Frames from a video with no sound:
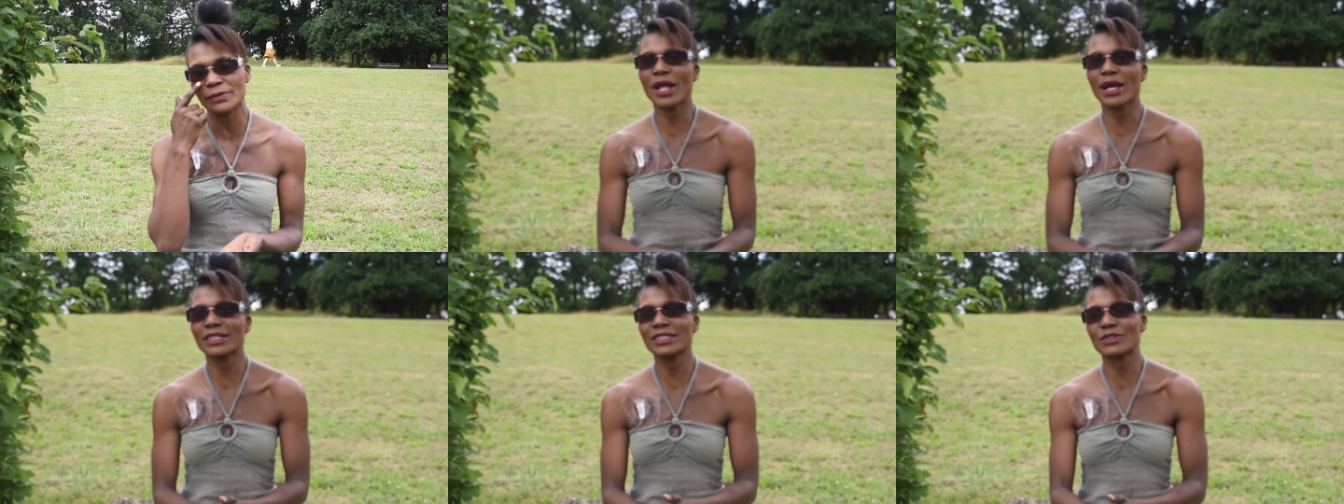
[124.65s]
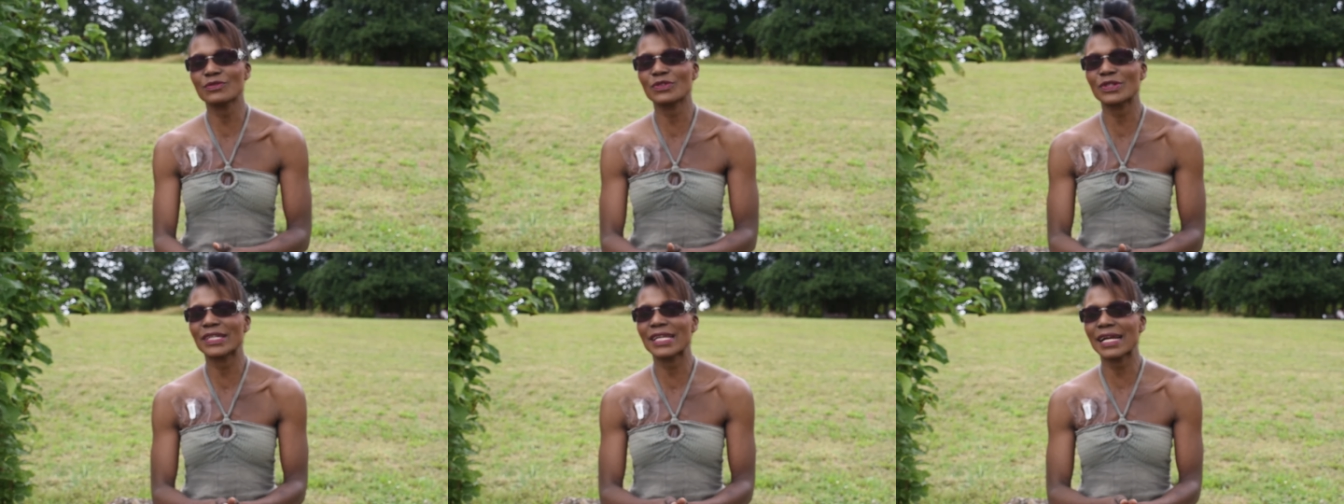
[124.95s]
Là,
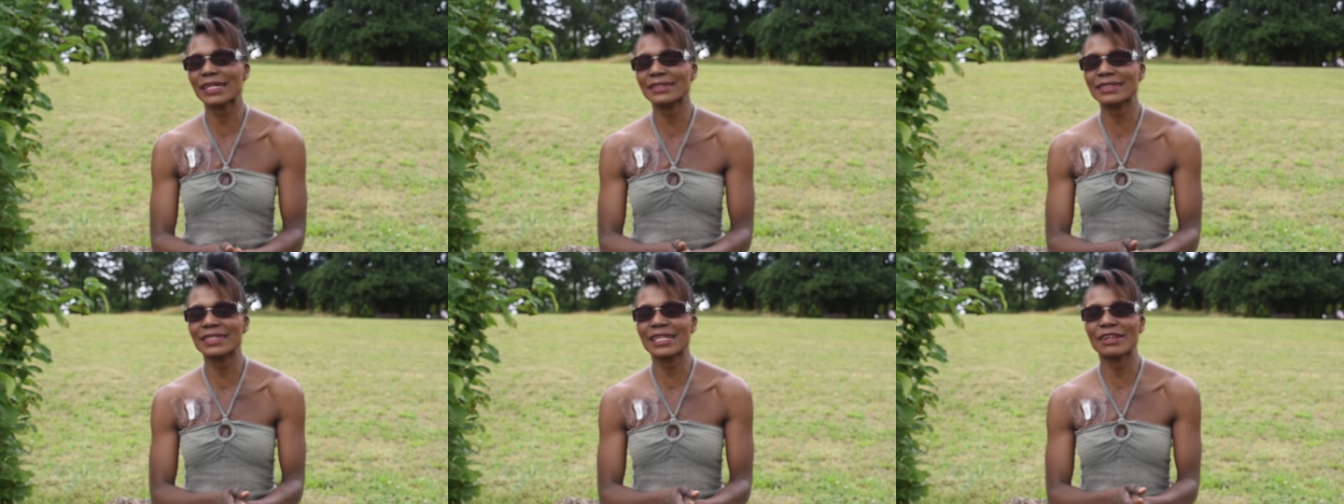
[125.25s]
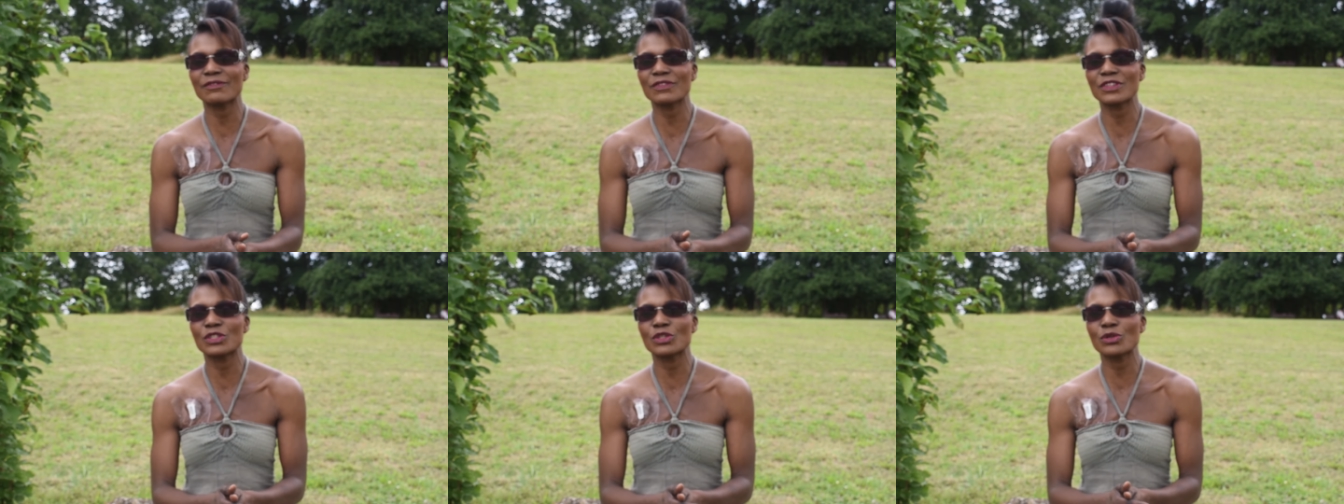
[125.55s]
si vous regardez
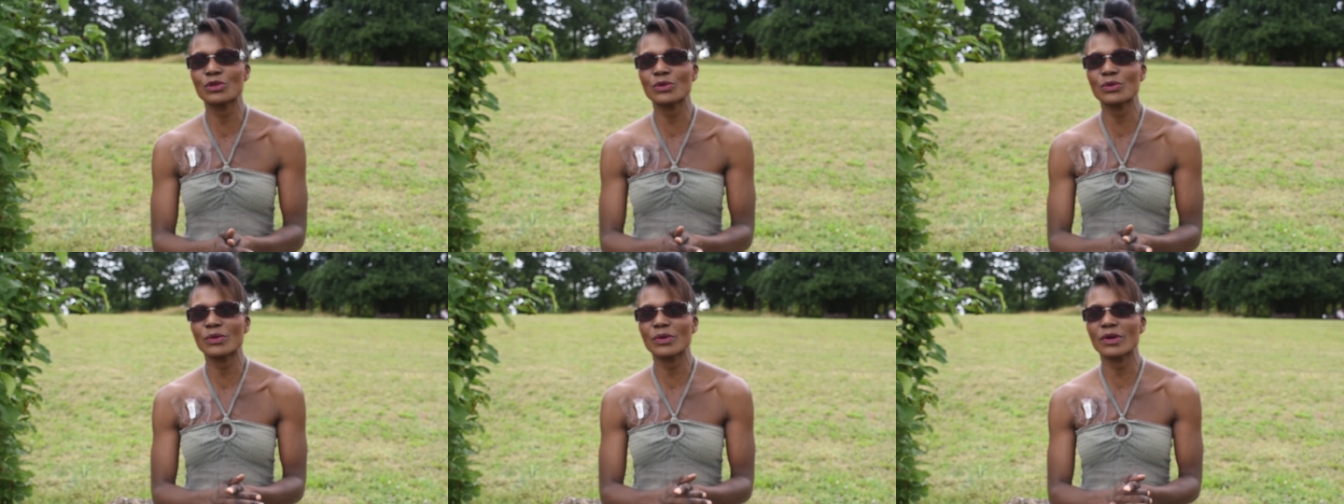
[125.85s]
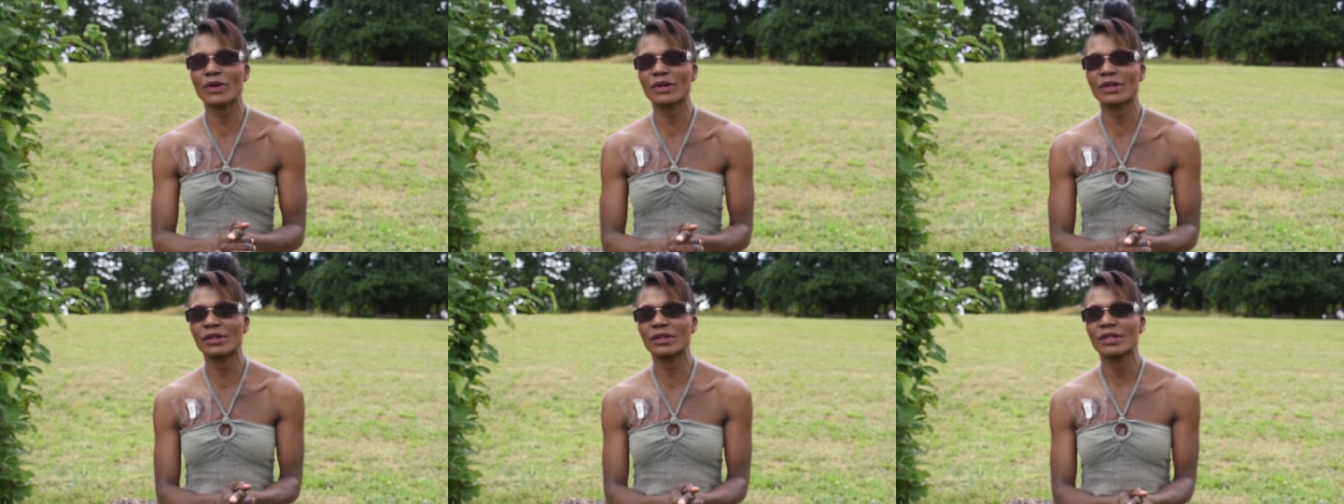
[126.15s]
la vidéo,
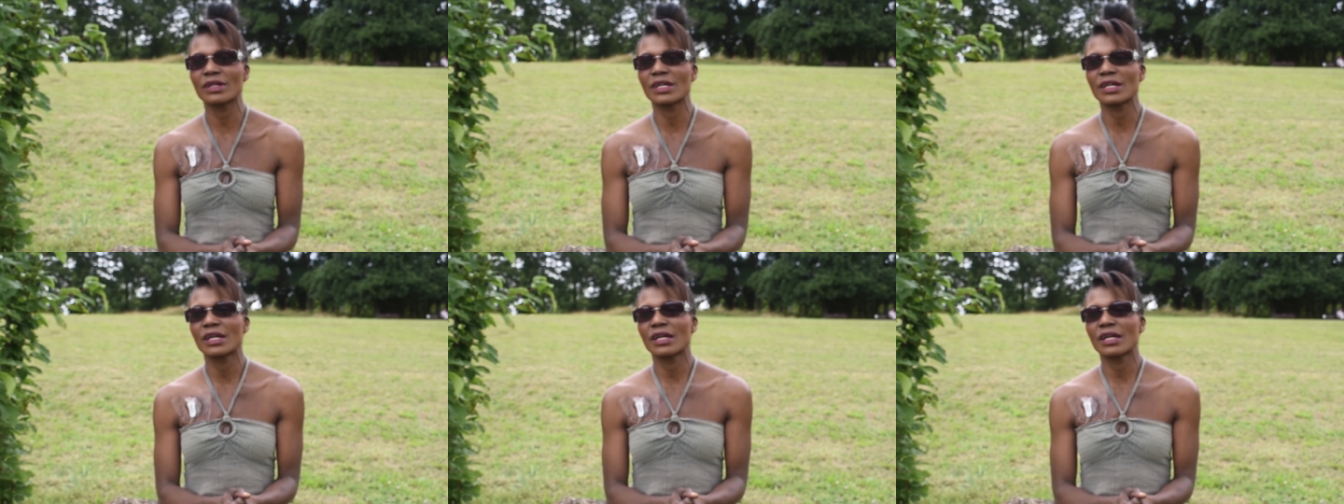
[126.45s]
euh,